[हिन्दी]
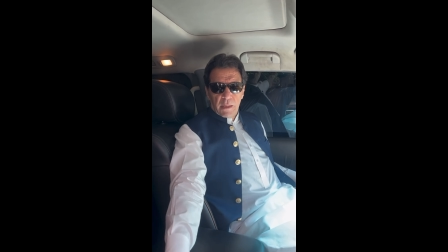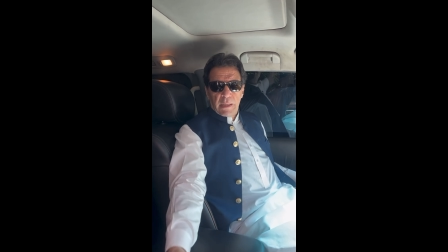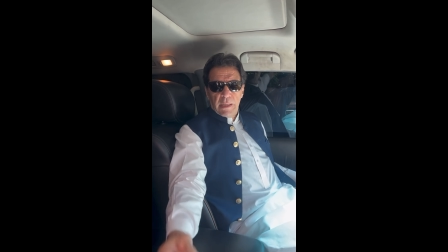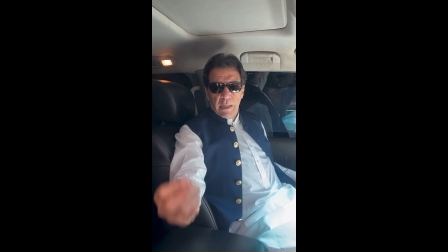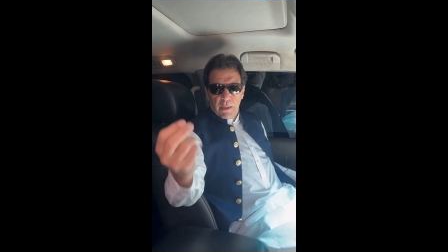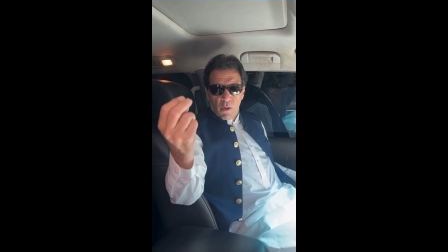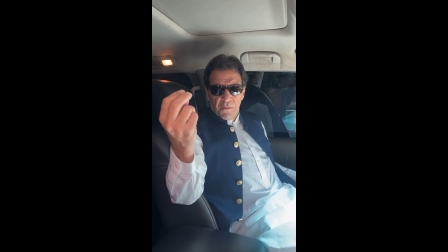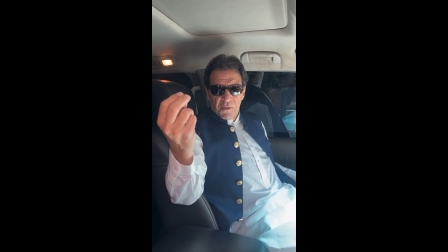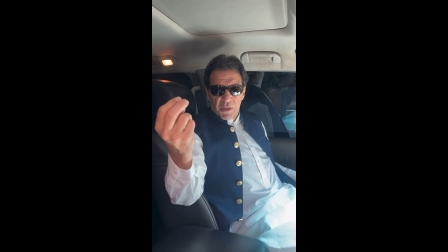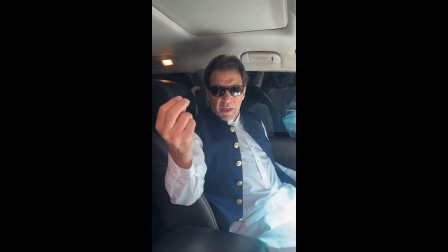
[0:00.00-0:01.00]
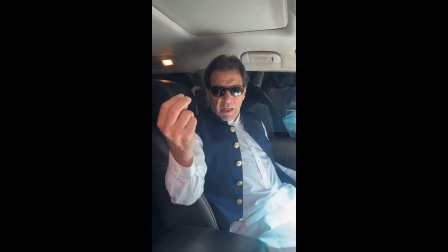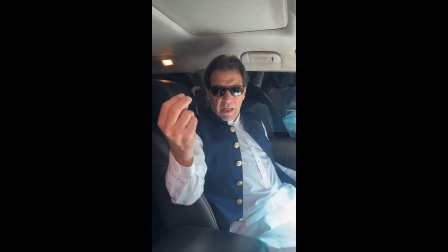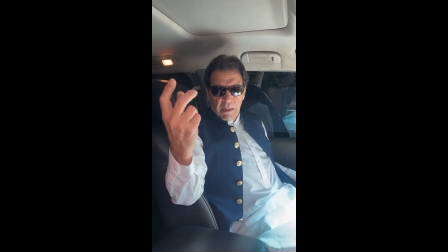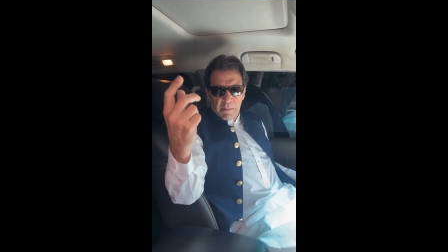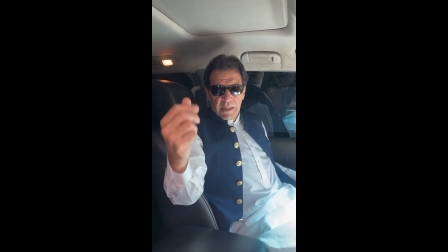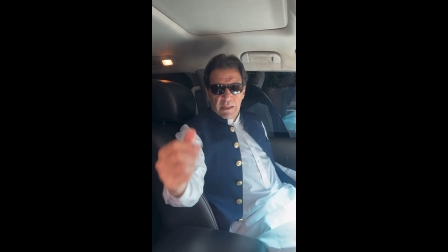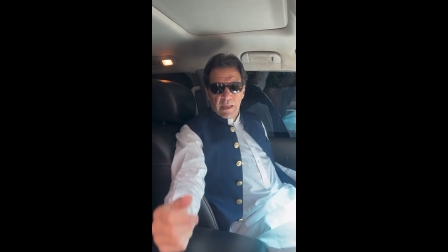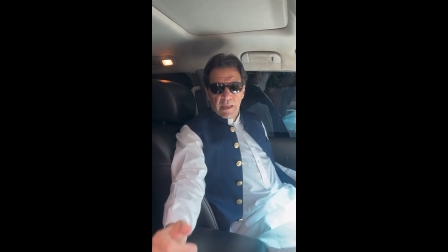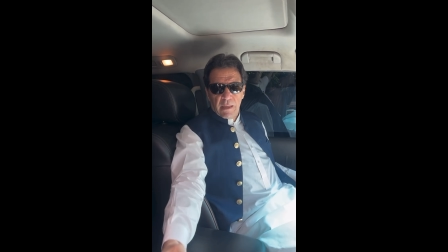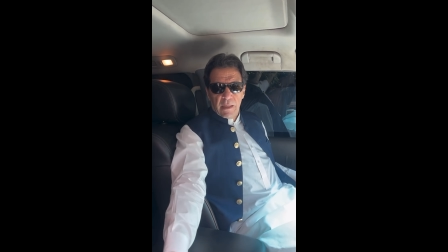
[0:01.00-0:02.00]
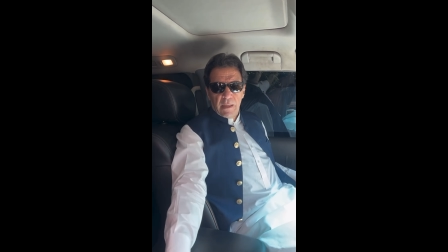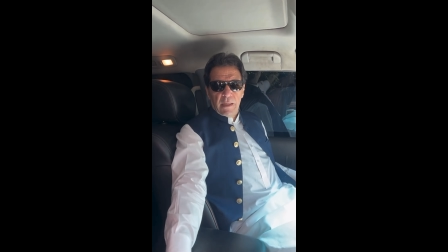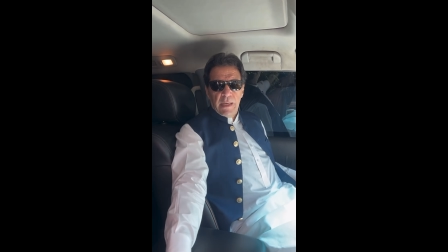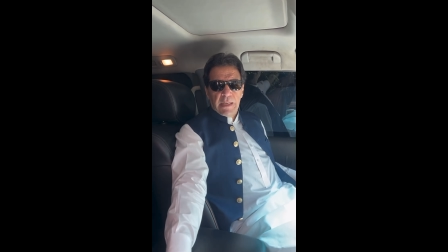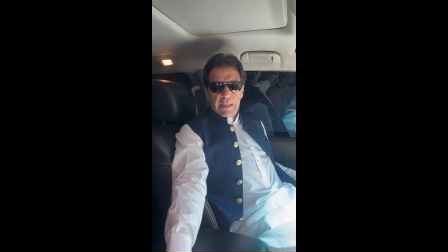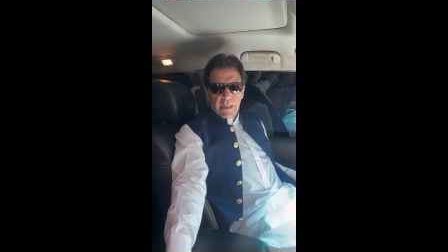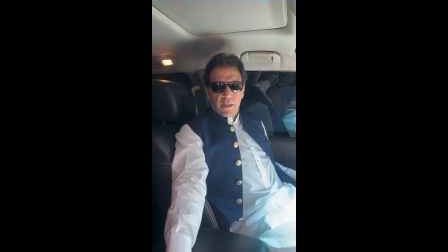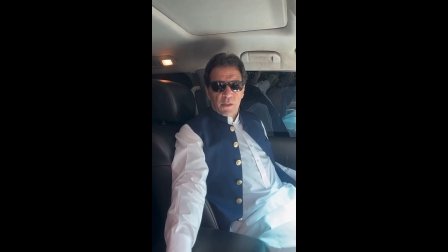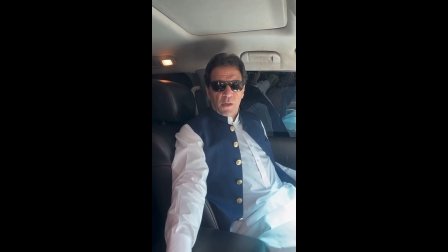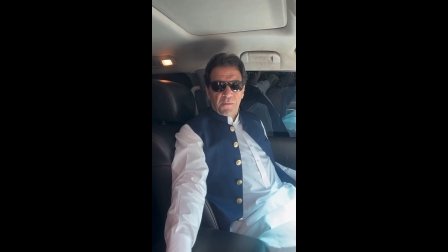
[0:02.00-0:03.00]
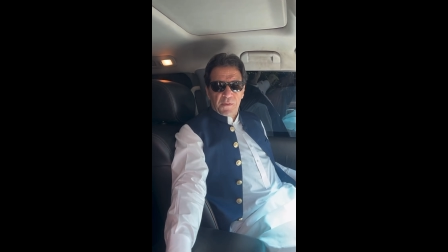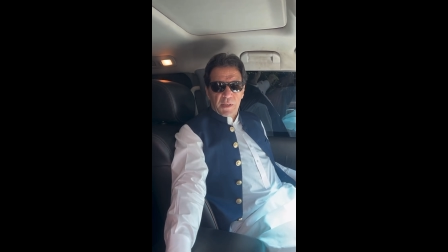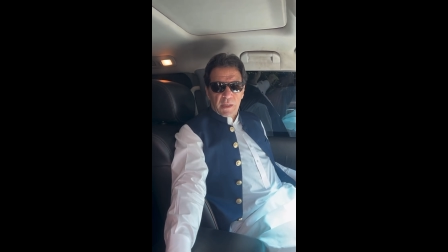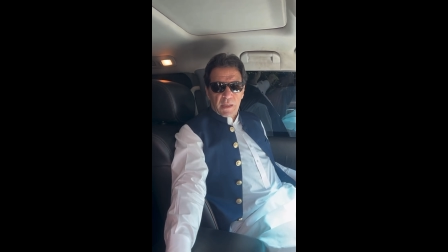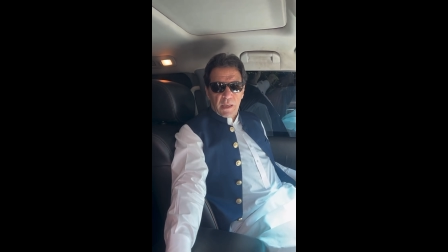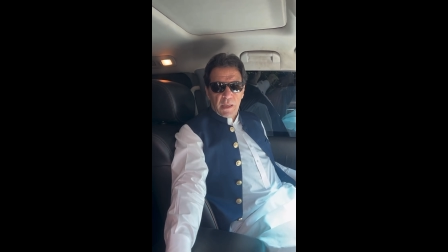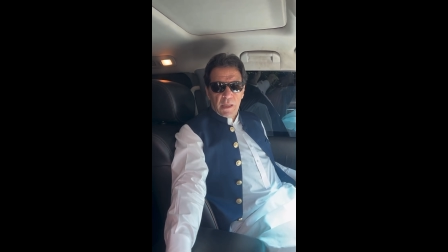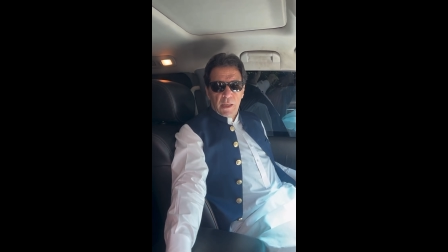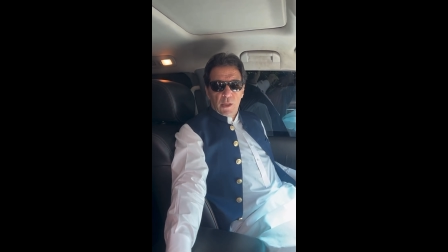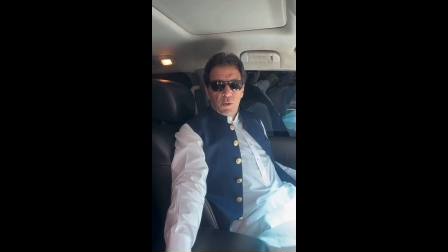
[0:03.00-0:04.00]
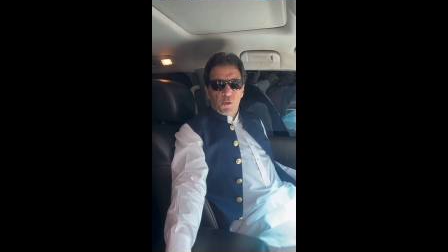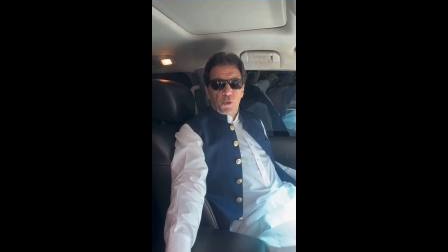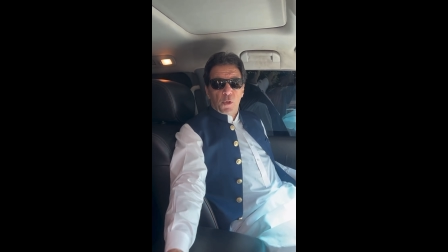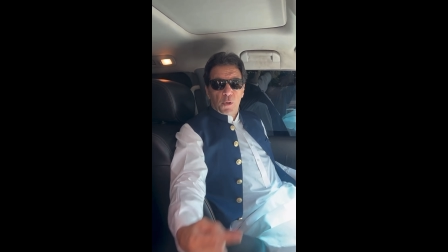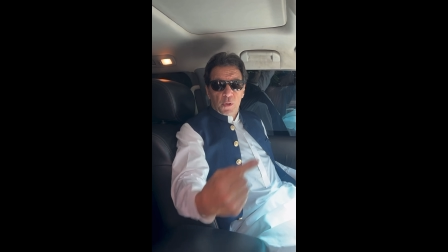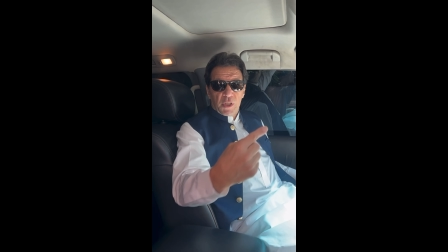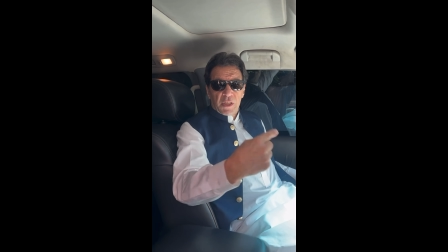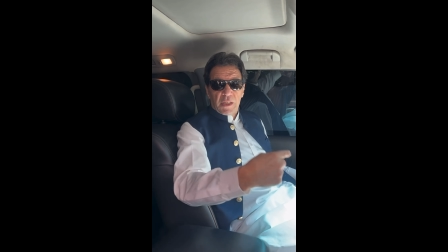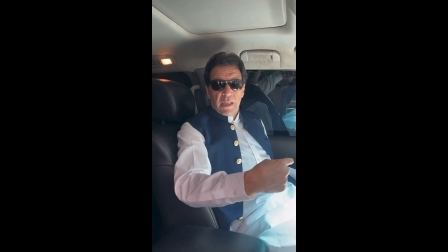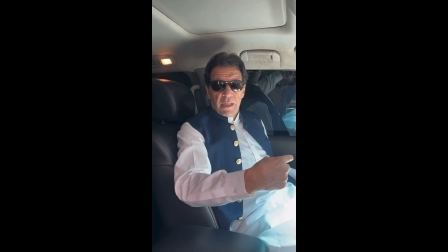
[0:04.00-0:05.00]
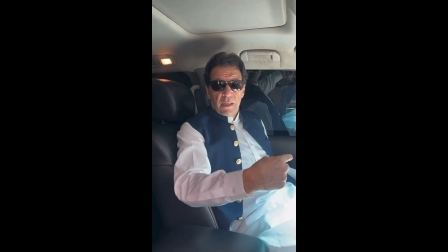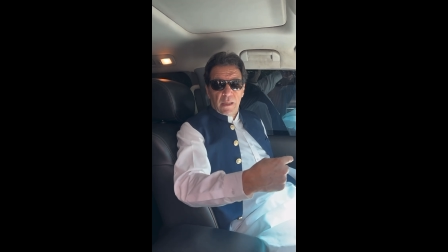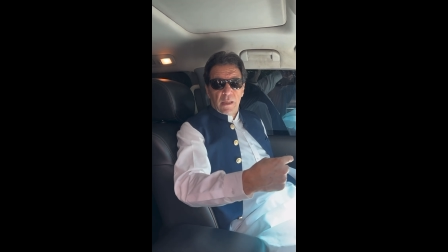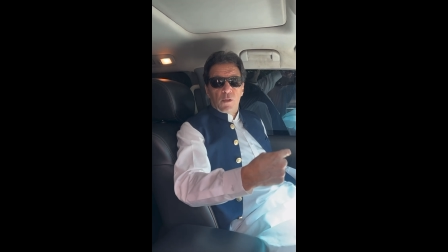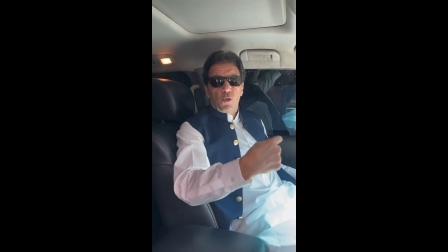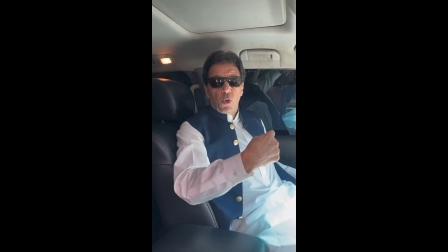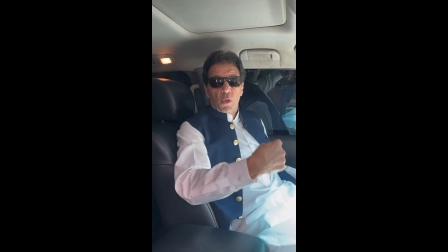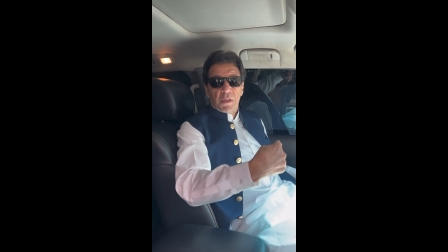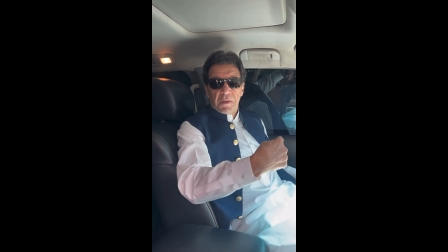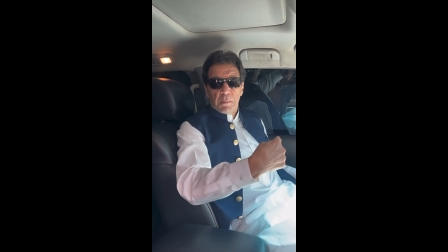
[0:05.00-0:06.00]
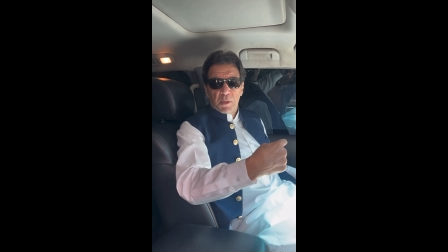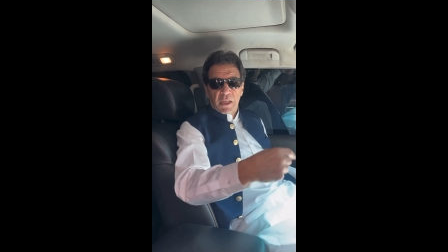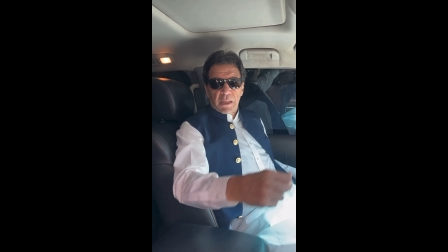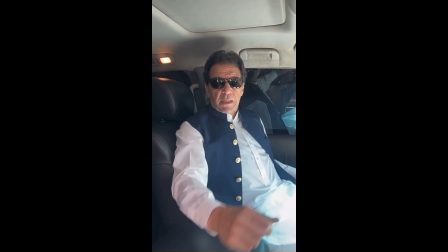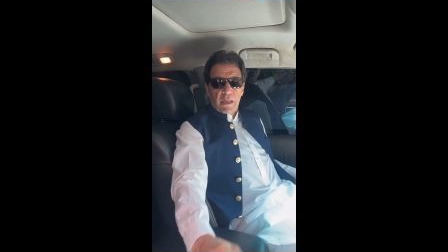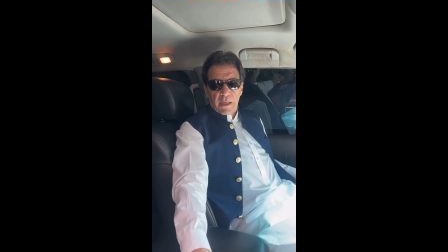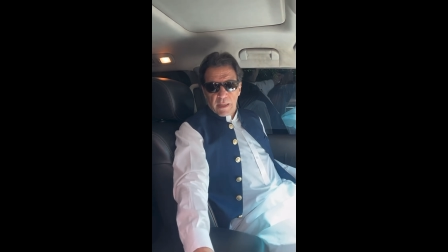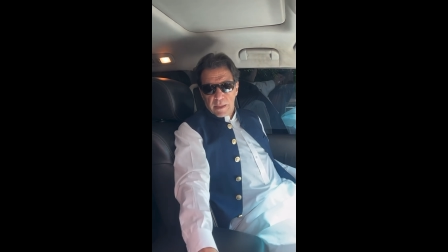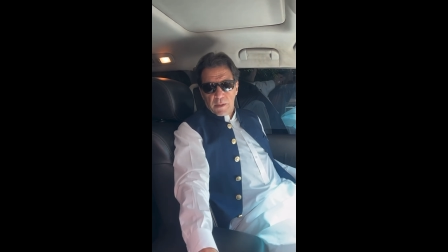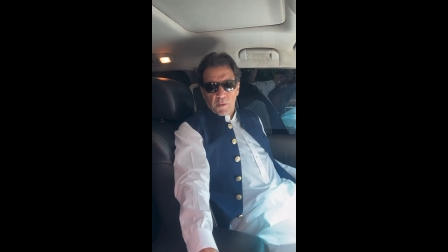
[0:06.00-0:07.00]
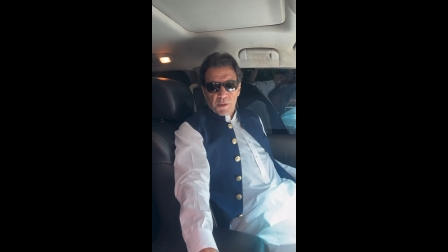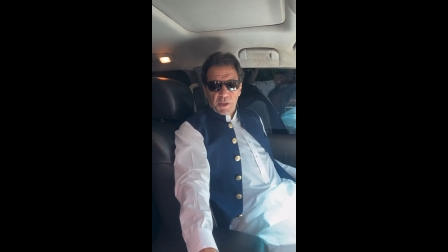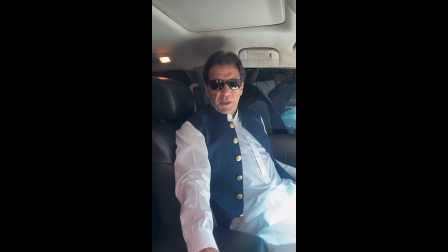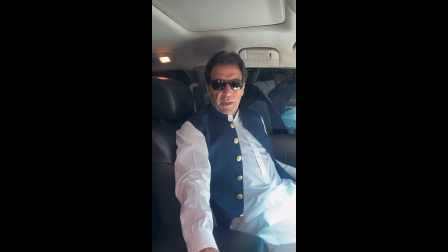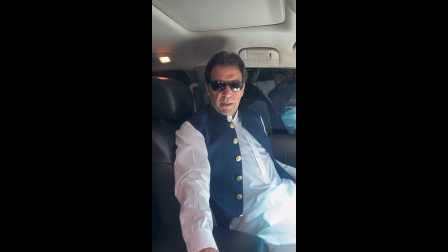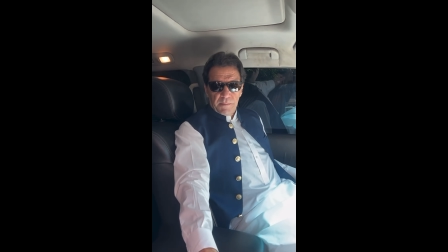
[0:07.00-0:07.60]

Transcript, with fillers: कि एक ऑफिसर का नाम ले दिया इंटेलिजेंस ऑफिसर का जो जिसने दो दफ़ा मुझे कत्ल करने की कोशिश की